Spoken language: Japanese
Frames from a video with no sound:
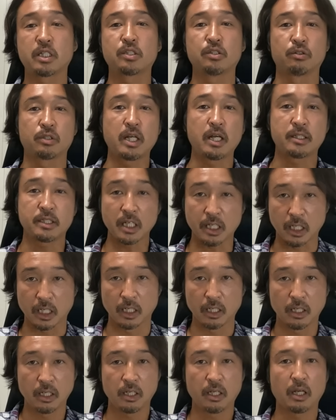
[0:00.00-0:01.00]
すので、ぜ
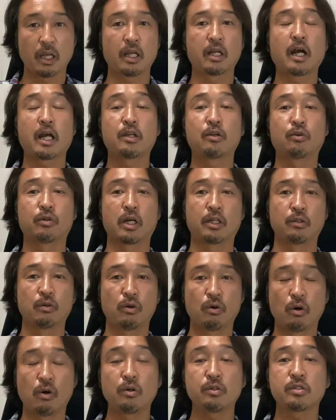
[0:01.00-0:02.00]
ひ概要欄の
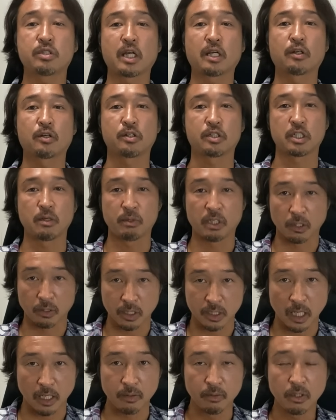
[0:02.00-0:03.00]
方をチェックしてみてくだ
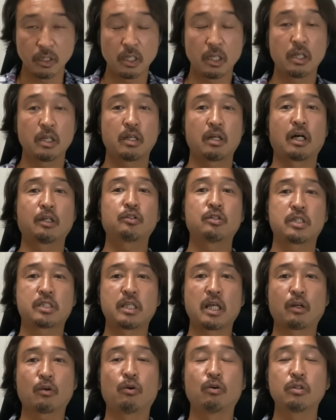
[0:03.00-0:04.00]
さい。あとです
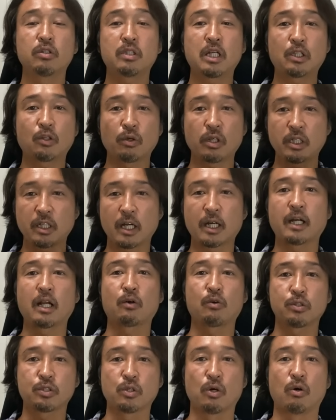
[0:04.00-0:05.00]
ね、こんな時だから
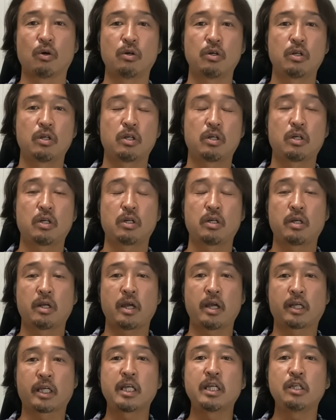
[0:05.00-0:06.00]
こそ、
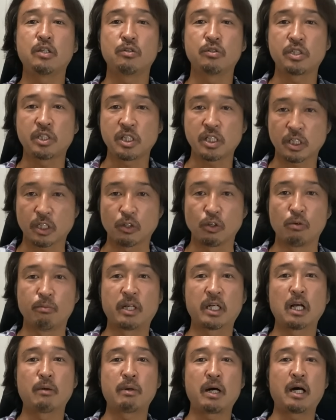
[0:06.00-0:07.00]
えー、金融知識を
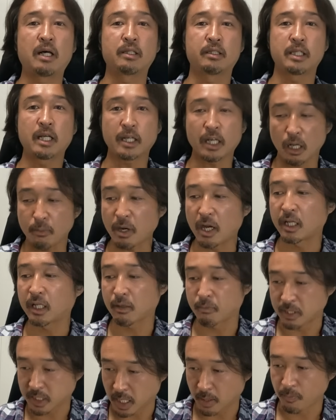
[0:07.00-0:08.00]
学ばなければい
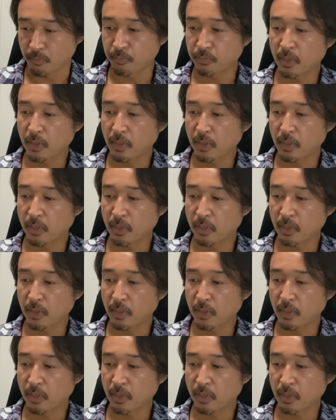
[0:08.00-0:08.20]
けません。